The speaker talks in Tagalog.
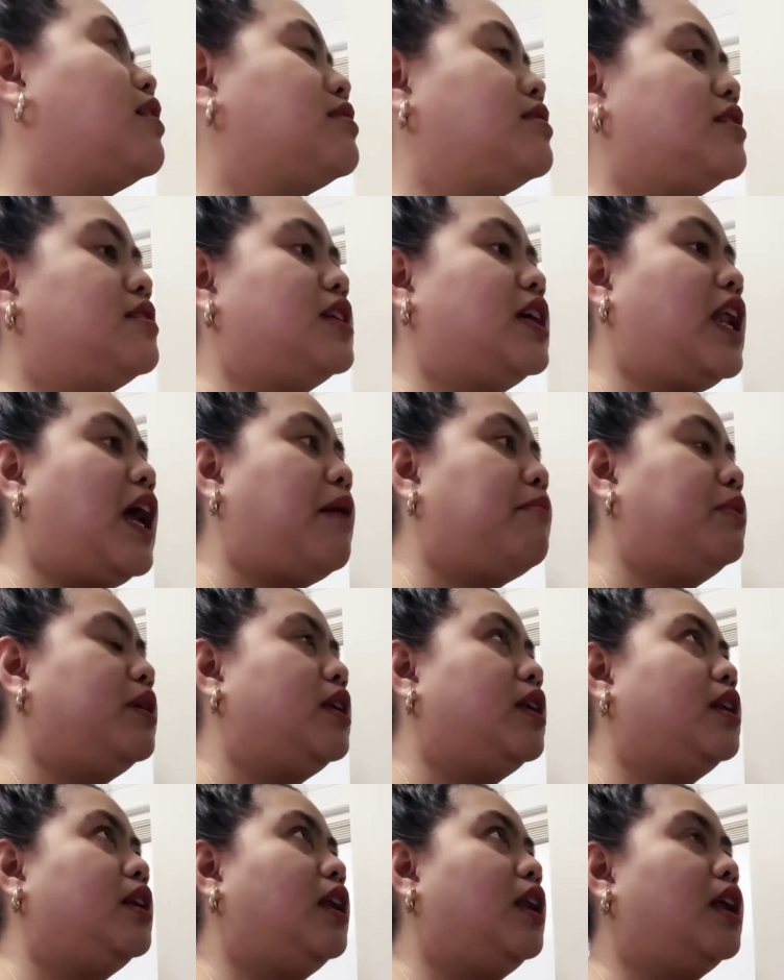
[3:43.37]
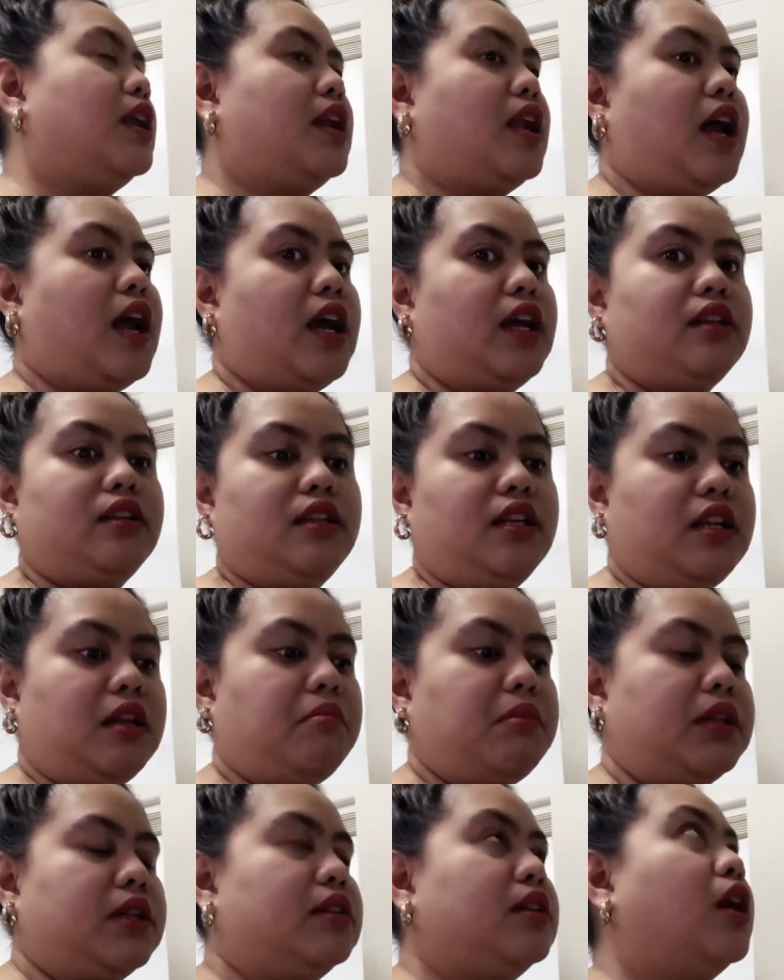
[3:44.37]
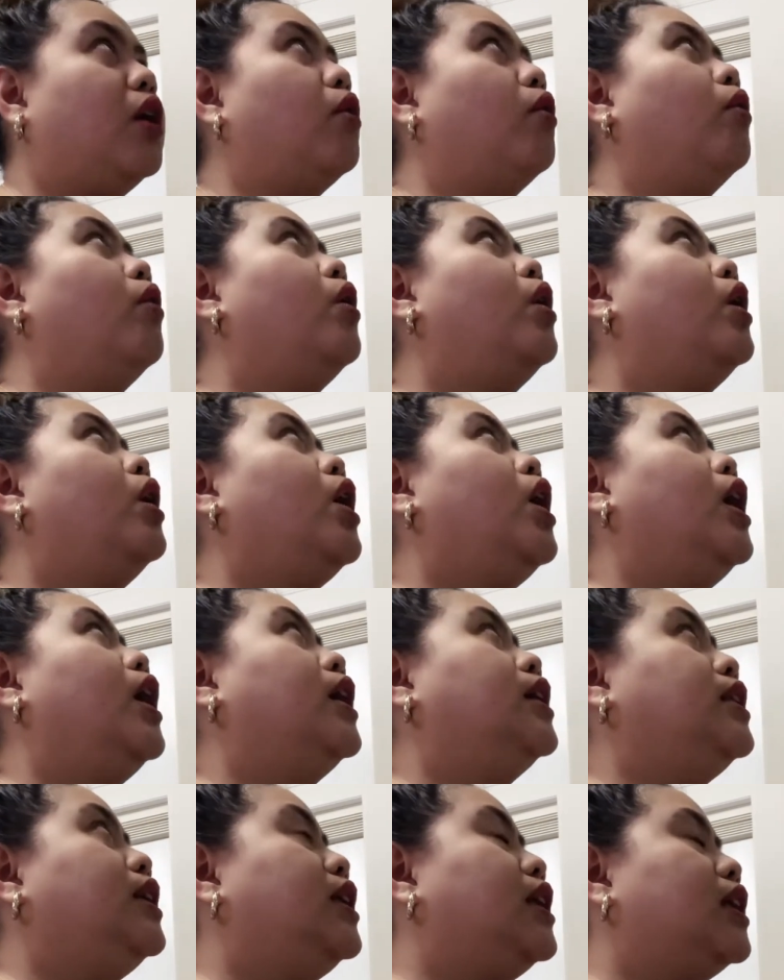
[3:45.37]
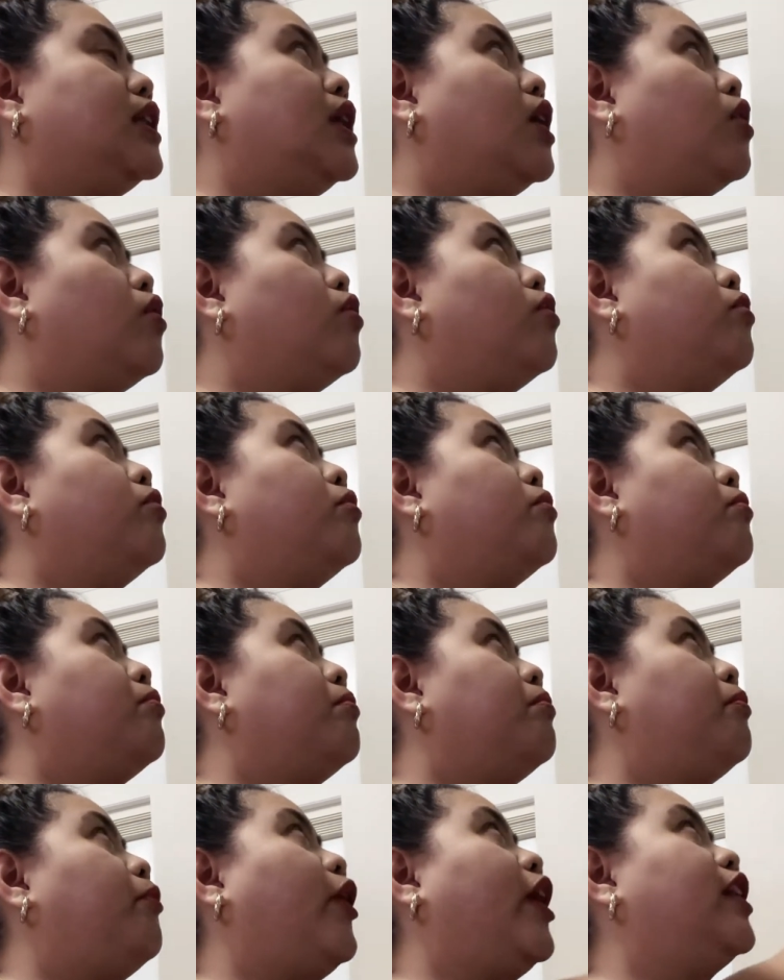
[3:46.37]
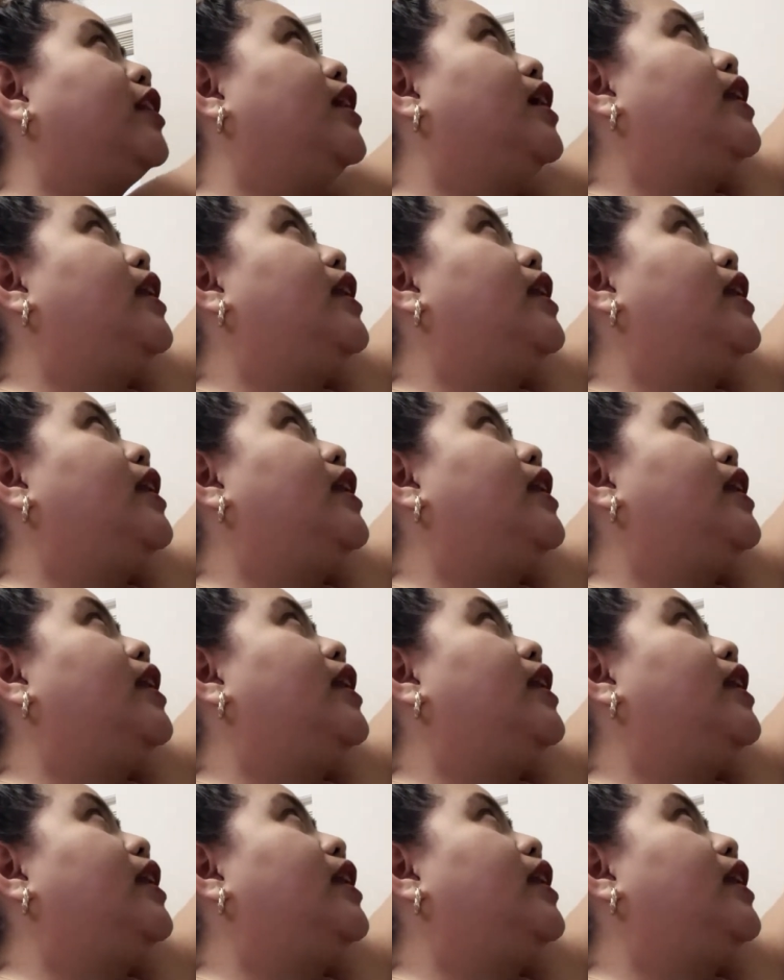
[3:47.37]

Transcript: sa sinabi na nila na hindi naman daw, hindi na daw pwede